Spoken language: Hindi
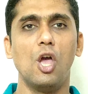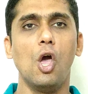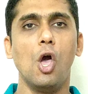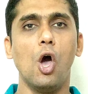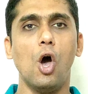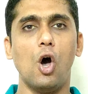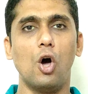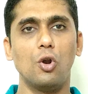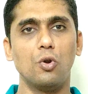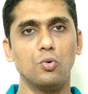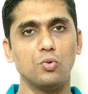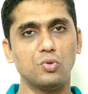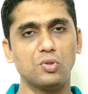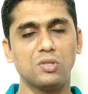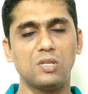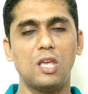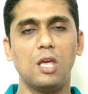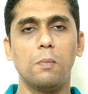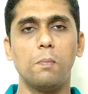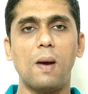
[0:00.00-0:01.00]
और
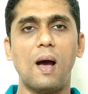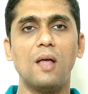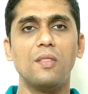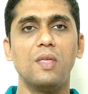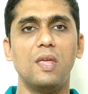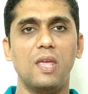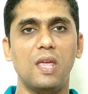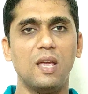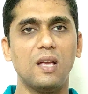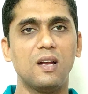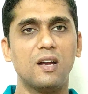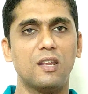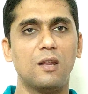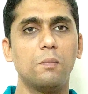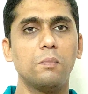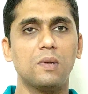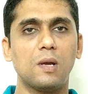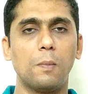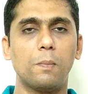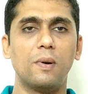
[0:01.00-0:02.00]
उसके बाद एक गर्म
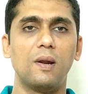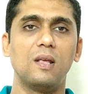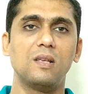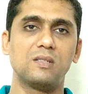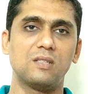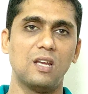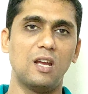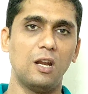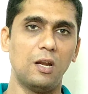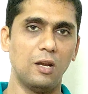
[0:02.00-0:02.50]
कपड़े से